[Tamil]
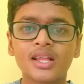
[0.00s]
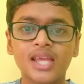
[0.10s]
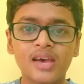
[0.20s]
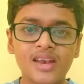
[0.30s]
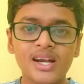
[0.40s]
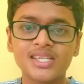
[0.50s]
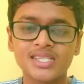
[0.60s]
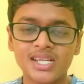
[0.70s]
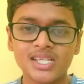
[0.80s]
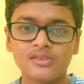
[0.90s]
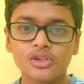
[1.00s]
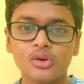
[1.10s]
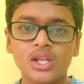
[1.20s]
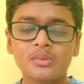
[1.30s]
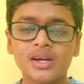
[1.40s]
தேவையில்லை டிஸ்ட்ராக்ஷன்
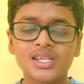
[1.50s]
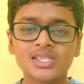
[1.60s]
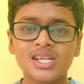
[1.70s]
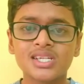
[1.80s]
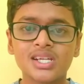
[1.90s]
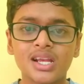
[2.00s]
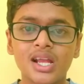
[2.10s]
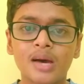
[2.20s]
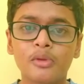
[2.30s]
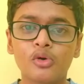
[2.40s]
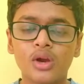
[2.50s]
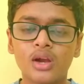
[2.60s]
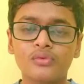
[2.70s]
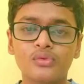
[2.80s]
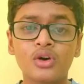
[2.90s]
வந்துடும் அந்த மாதிரி டிஸ்ட்ராக்ஷன் இல்லாமல்
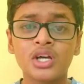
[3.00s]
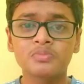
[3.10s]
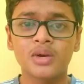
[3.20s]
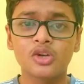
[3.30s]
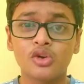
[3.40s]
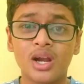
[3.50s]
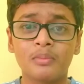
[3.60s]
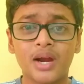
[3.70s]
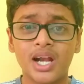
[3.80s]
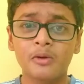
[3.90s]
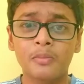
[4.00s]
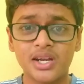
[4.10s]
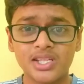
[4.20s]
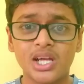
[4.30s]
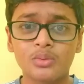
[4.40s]
உங்களால் ஃபோக்கஸ் பண்ணிட்டு உங்களால் கண்டிப்பாக
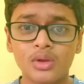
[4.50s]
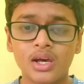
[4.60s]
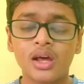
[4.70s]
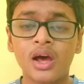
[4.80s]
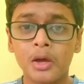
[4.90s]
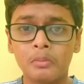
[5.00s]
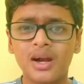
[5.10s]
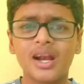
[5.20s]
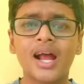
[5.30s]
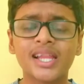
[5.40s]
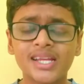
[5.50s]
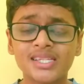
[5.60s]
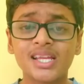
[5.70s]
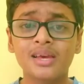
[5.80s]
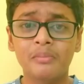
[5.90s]
படிச்சிருக்க முடியாது பட் அதே
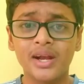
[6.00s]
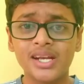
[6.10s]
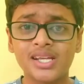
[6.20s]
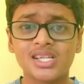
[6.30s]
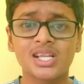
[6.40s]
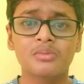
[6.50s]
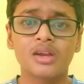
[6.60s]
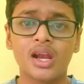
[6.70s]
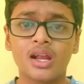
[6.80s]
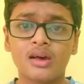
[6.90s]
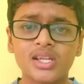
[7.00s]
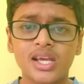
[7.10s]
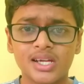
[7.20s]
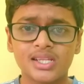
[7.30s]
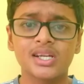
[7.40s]
நேரத்தில் நீங்கள் மெடிடேஷன் அந்த மாதிரி என்ன
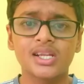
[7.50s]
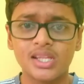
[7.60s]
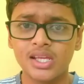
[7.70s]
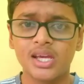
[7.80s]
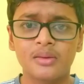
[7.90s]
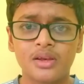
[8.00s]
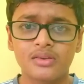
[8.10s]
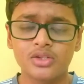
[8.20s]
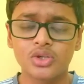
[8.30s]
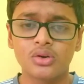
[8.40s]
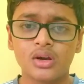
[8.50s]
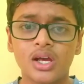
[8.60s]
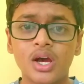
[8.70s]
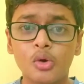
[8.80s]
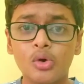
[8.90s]
நீங்கள் கற்றுக்கிட்டு இருந்தீங்க அப்படின்னு
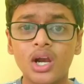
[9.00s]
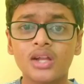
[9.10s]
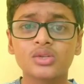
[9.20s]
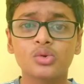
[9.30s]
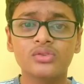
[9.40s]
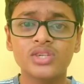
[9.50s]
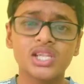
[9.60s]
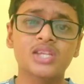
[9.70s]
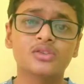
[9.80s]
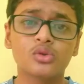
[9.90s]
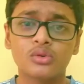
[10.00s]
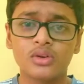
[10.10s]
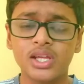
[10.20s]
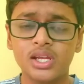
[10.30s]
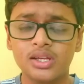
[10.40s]
வச்சுக்கோங்களேன் உங்களால் வந்து ஒரு விஷயத்தை வந்து ஒரு
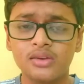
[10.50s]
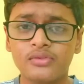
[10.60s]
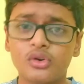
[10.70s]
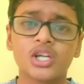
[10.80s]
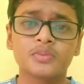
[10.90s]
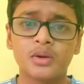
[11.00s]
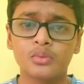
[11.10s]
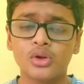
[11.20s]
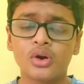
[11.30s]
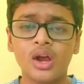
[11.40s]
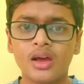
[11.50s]
நீட்டாக ஃபோக்கஸ் பண்ண முடியும்